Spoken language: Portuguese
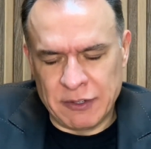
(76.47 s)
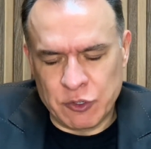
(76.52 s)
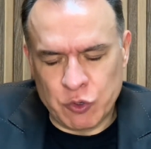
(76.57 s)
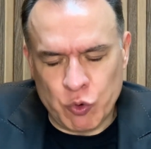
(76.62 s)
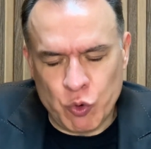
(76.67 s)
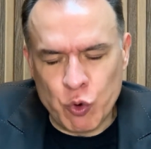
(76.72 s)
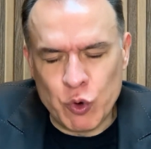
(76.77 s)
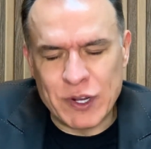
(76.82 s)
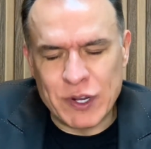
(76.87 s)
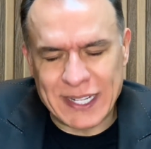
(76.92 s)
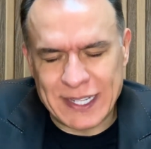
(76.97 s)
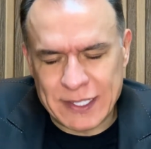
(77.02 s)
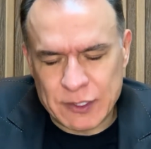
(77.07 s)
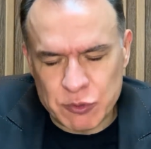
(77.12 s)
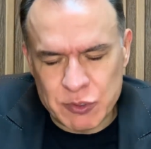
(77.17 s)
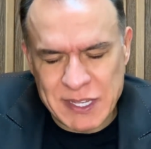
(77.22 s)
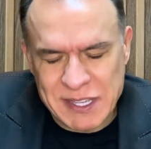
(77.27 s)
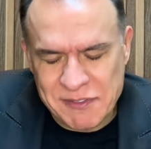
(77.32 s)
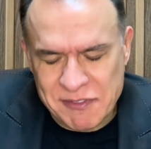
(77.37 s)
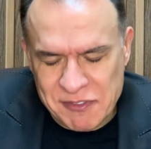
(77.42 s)
Cura
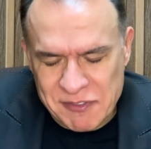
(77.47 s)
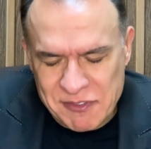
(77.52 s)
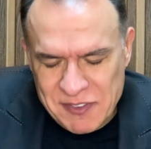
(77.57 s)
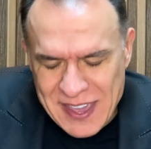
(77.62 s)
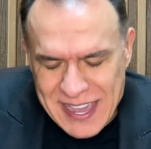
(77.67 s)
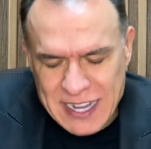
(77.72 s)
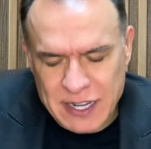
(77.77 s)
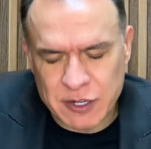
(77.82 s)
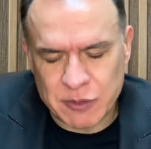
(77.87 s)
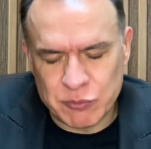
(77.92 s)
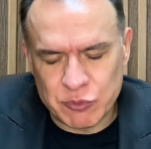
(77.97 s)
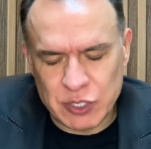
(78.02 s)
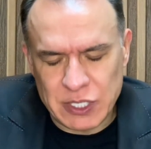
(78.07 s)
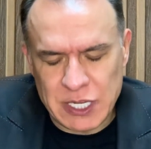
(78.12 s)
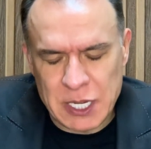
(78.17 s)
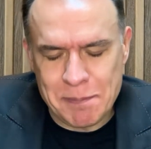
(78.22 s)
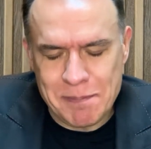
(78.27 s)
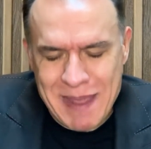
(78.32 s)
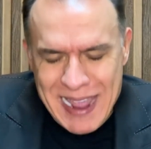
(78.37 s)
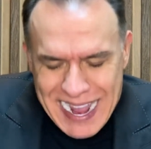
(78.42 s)
o enfermo,
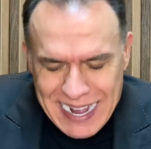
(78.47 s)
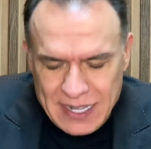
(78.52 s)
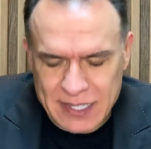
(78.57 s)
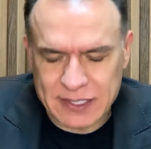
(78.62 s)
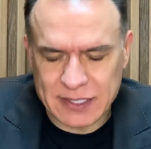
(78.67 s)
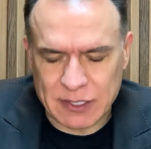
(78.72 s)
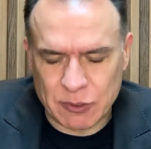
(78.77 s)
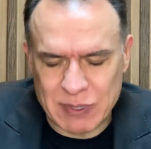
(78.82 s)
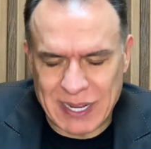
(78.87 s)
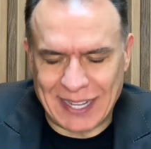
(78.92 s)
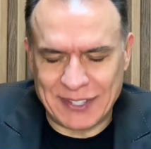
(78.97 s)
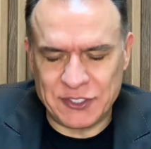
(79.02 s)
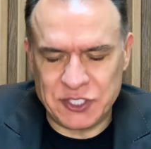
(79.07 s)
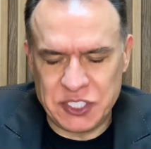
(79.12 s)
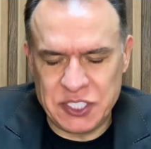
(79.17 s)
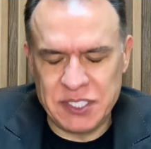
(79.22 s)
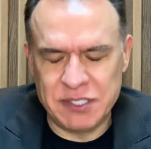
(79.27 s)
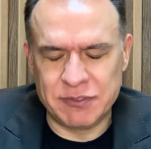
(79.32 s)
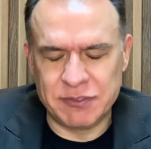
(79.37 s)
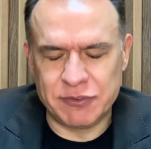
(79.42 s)
liberta o
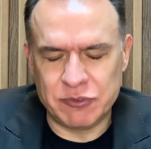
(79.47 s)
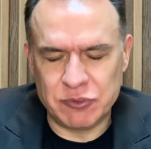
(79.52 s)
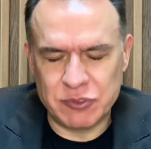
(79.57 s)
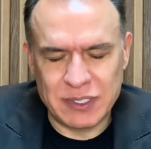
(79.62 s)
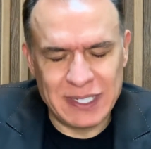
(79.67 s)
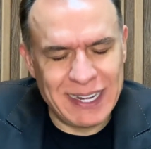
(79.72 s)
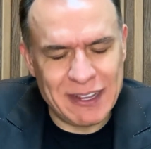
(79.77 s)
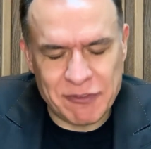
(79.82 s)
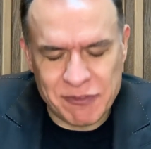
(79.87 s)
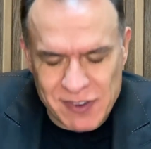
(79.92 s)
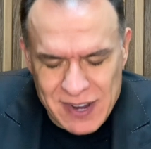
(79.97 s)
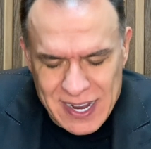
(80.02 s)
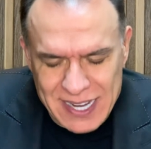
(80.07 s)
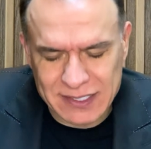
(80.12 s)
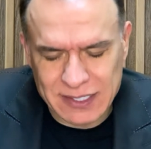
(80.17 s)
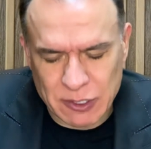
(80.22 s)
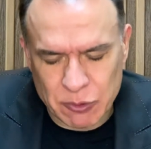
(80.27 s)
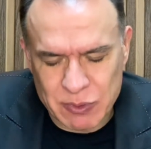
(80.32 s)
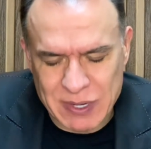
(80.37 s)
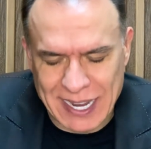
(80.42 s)
cativo,
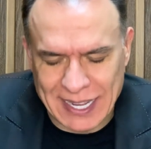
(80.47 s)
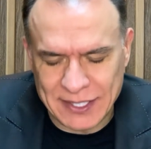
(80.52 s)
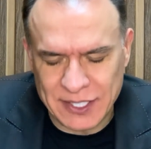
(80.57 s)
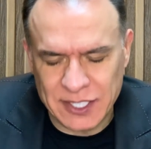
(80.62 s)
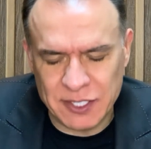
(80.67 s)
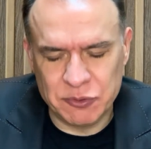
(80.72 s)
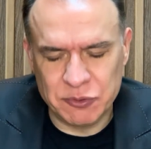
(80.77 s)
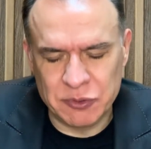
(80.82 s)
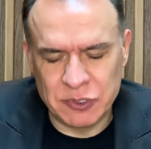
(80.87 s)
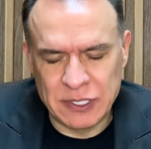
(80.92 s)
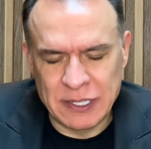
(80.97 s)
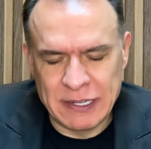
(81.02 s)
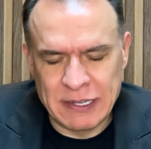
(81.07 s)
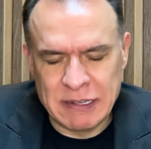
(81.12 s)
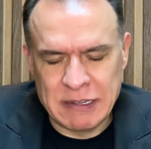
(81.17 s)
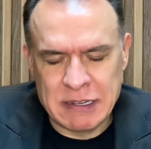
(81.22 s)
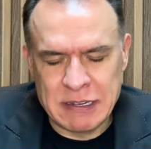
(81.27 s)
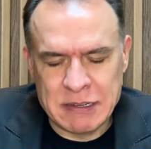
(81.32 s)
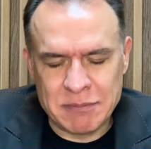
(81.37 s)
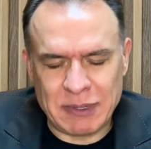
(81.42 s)
levanta o caído,
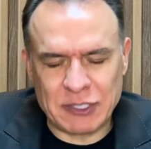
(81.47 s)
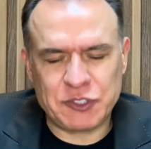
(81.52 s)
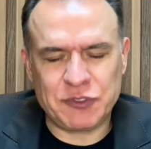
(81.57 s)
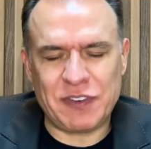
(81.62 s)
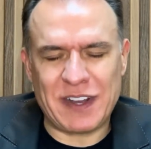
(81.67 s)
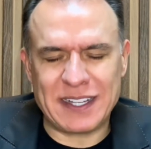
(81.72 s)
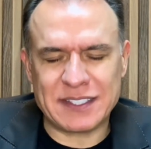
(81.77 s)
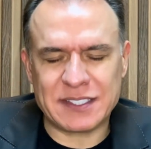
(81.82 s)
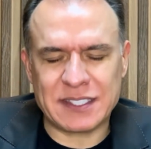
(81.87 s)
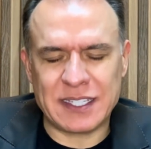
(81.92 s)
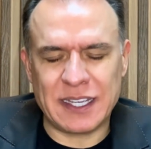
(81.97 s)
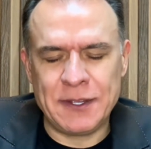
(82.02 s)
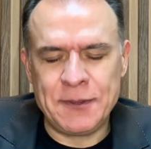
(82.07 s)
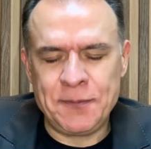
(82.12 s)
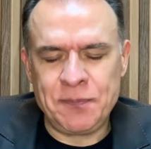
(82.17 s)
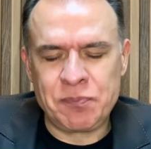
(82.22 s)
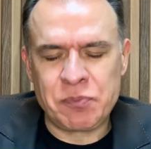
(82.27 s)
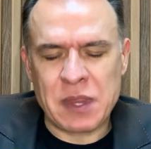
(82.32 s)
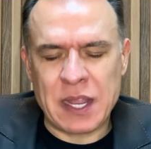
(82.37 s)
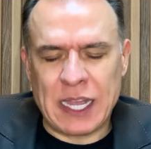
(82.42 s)
mas faça
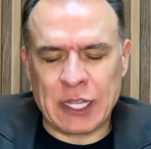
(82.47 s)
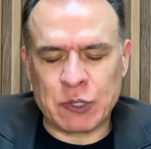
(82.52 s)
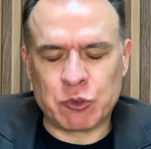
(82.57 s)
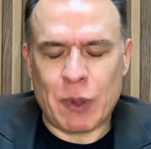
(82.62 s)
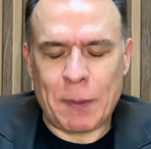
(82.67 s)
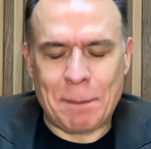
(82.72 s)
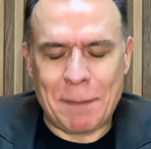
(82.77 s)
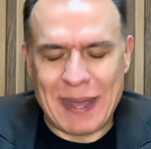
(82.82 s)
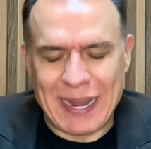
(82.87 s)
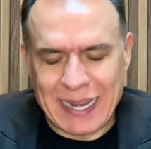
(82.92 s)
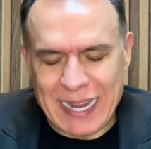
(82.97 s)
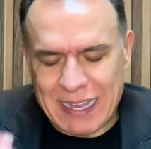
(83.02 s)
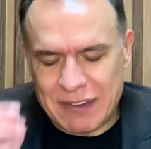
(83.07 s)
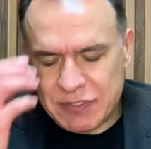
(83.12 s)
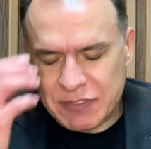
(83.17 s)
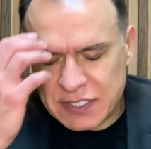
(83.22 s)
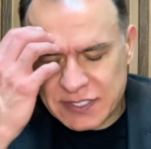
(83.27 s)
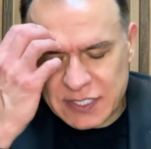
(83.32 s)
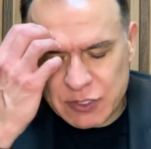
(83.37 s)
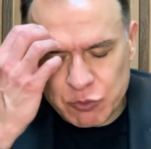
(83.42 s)
a tua
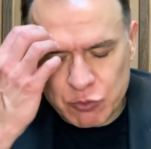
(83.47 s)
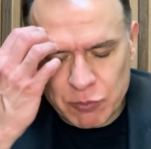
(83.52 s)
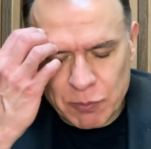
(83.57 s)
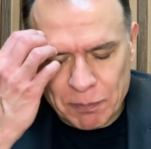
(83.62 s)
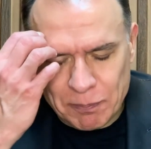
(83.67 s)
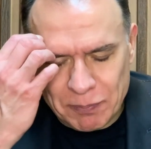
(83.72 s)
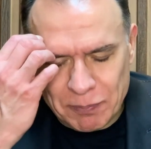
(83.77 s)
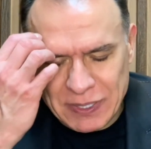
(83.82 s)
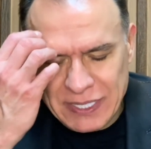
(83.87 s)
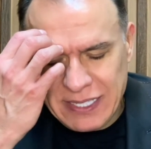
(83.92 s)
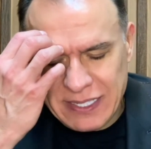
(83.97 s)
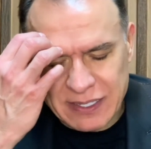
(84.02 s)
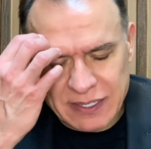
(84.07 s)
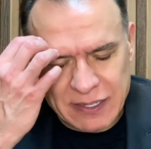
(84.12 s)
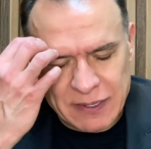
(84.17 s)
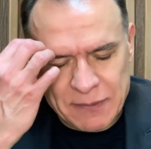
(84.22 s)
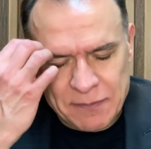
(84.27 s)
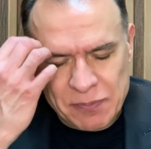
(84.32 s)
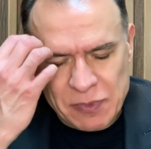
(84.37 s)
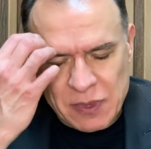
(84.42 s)
palavra se cumprir,
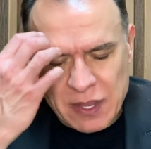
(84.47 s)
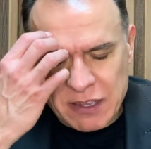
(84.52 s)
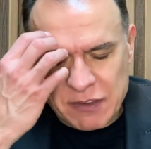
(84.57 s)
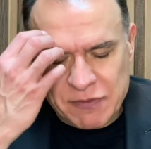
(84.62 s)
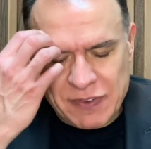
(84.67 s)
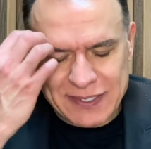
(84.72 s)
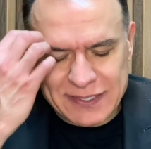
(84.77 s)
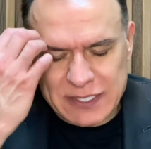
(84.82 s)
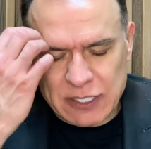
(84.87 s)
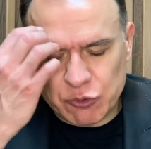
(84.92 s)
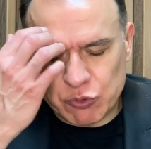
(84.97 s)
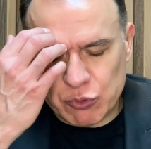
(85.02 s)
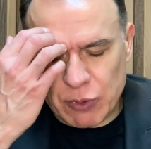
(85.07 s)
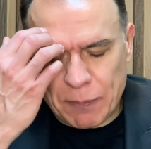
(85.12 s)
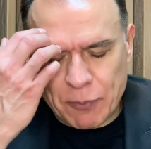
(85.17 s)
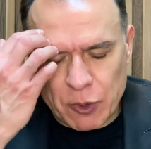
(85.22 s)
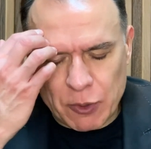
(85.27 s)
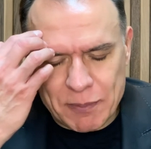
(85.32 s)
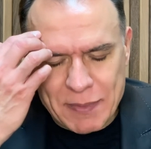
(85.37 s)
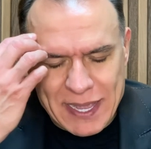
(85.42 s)
faça a tua
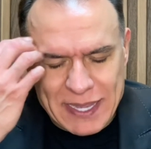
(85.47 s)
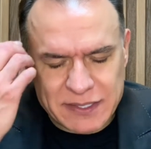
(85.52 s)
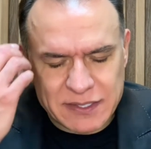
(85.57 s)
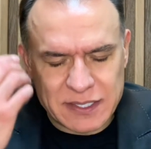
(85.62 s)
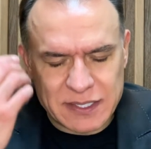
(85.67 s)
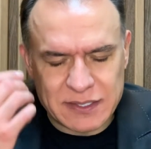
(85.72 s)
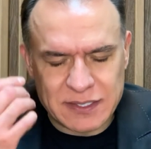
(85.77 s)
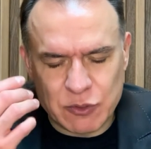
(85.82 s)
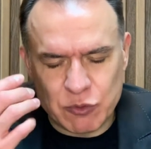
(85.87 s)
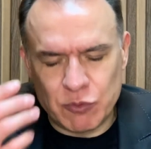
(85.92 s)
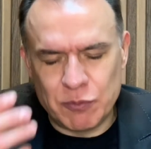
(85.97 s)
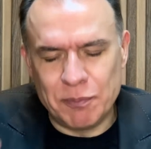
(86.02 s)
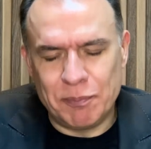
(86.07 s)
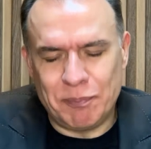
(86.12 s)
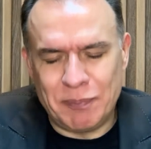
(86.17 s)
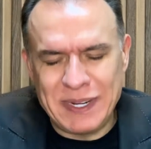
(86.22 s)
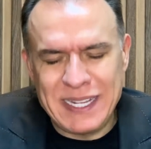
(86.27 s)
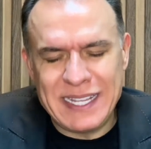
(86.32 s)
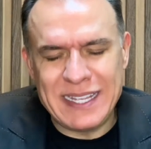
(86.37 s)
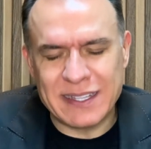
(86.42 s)
promessa se
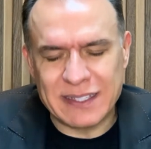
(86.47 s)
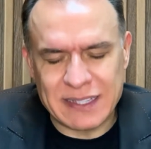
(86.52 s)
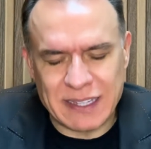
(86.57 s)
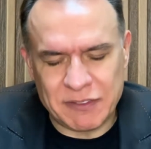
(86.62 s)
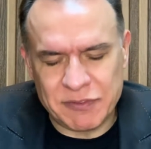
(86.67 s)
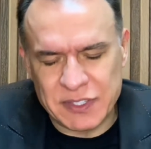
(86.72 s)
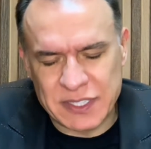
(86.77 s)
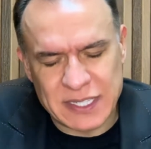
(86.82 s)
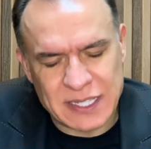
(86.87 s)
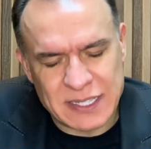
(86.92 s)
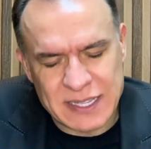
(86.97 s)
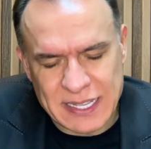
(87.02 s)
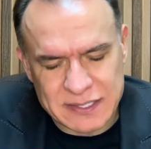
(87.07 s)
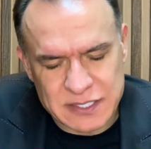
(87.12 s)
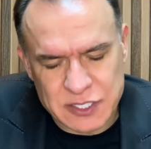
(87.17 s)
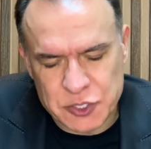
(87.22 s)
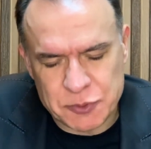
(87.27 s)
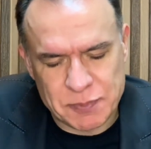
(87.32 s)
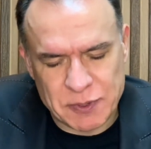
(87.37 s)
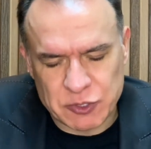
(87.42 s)
cumprir na vida
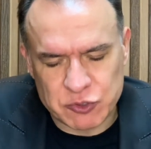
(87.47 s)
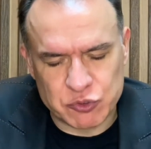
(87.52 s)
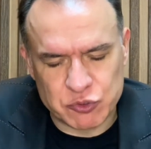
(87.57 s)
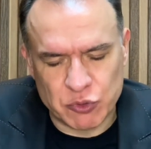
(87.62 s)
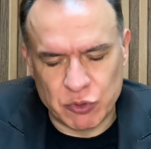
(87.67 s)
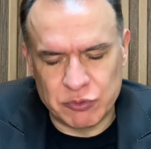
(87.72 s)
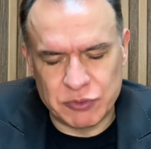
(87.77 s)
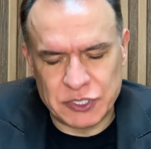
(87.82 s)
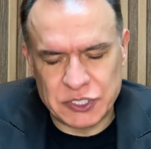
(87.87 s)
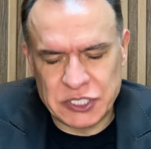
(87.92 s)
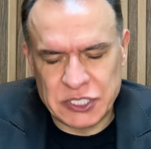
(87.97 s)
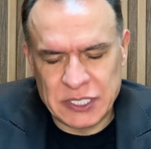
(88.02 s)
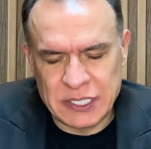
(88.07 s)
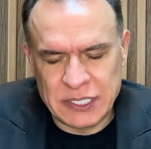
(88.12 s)
dessas pessoas.